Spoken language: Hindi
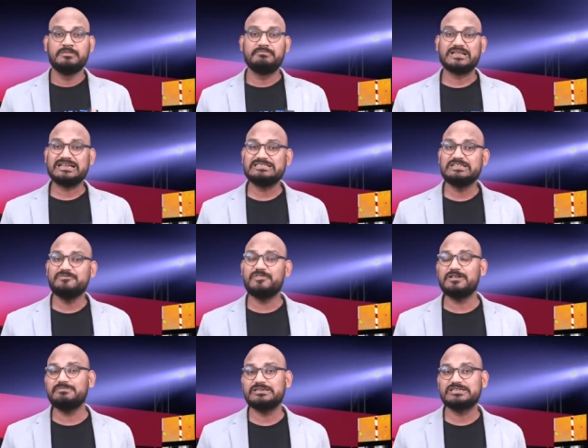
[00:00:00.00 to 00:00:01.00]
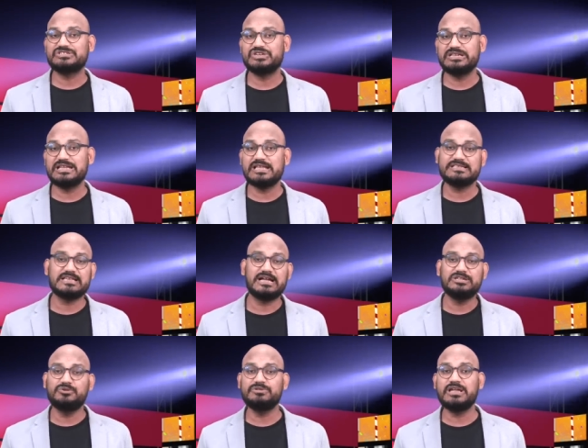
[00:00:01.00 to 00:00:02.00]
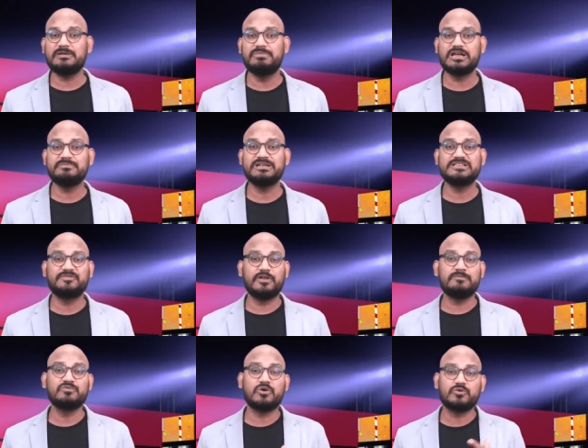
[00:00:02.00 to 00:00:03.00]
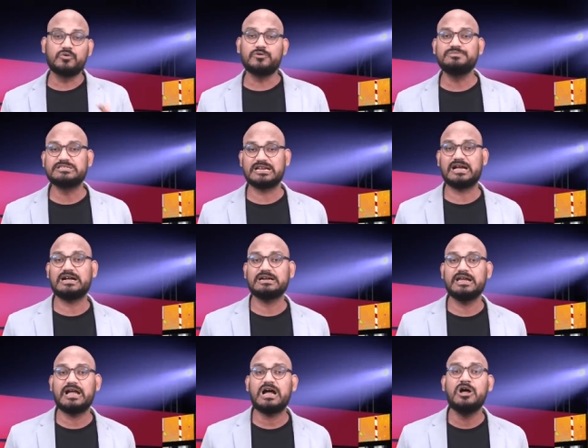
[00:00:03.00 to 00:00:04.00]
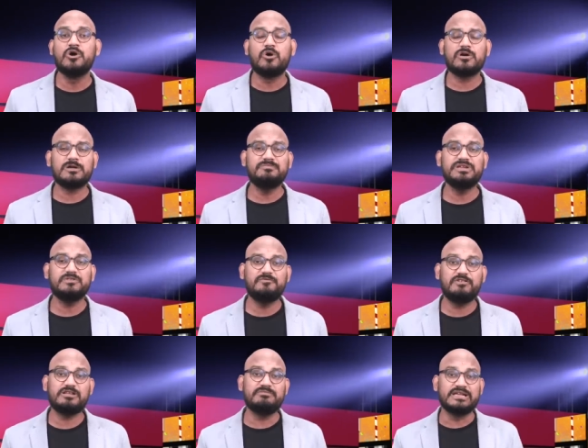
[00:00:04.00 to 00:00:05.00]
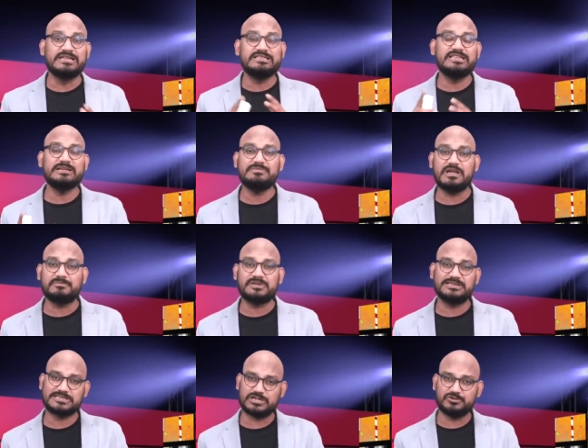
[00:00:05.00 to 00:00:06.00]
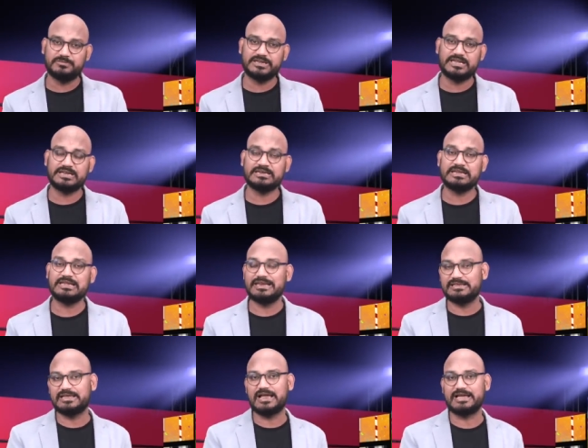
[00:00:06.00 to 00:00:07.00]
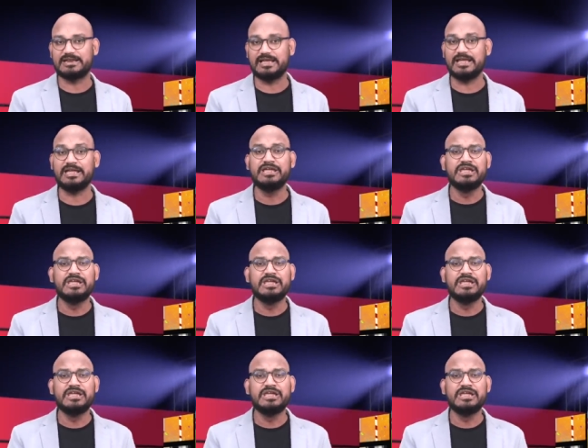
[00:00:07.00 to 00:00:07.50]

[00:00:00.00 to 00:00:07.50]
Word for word: मराठी फिल्म इंडस्ट्री के साथ दुनिया भर में इस फिल्म को खूब सराहा गया और अब ये फिल्म हिंदी में अपना जादू बिखेरने के लिए तैयार है